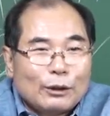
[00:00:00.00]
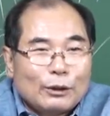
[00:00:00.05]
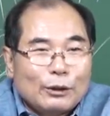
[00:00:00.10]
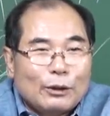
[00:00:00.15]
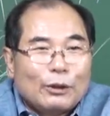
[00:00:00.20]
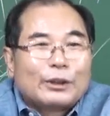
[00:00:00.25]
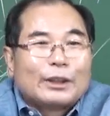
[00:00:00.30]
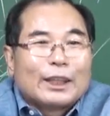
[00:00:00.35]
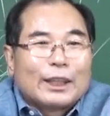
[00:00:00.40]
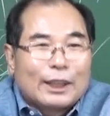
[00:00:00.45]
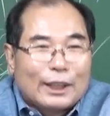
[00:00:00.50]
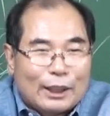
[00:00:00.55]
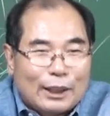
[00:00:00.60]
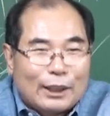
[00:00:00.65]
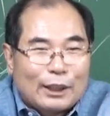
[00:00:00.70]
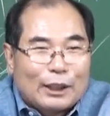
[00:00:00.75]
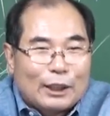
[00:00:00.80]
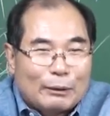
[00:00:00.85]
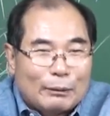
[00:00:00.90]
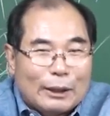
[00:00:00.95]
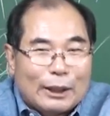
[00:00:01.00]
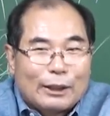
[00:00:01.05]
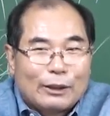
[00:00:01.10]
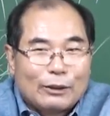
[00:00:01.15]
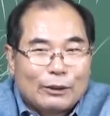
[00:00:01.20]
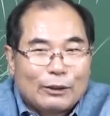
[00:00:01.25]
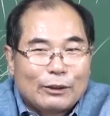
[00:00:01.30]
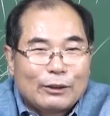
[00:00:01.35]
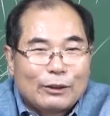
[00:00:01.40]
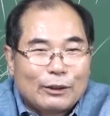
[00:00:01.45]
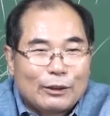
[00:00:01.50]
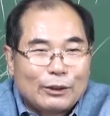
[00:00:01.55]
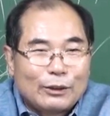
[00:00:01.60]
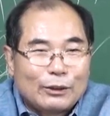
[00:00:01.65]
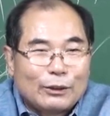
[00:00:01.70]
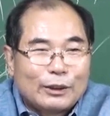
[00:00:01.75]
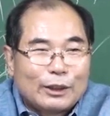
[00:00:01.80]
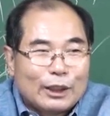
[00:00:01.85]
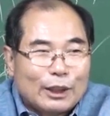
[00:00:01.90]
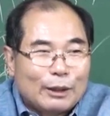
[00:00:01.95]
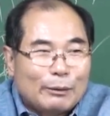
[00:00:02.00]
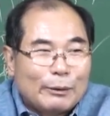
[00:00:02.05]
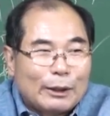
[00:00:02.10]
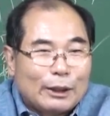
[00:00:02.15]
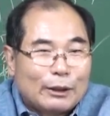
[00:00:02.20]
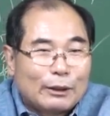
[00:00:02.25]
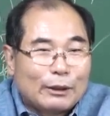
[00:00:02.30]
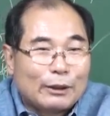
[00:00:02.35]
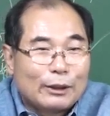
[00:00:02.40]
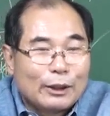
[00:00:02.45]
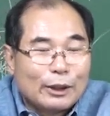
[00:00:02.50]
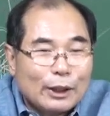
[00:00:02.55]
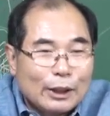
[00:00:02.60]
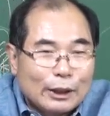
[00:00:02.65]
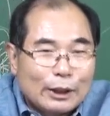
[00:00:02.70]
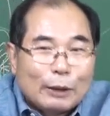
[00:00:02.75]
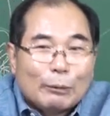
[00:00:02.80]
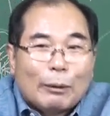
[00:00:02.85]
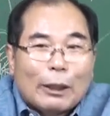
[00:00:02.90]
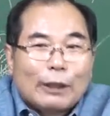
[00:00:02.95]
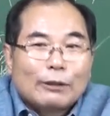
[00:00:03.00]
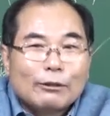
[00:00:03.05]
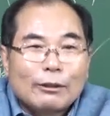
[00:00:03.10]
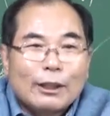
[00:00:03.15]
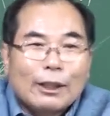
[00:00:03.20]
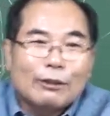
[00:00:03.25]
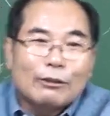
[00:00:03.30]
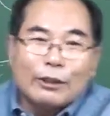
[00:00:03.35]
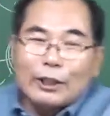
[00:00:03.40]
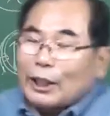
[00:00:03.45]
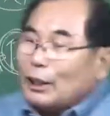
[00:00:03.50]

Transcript: 여자가 많아. 여자가 많아. 근데 마누라하고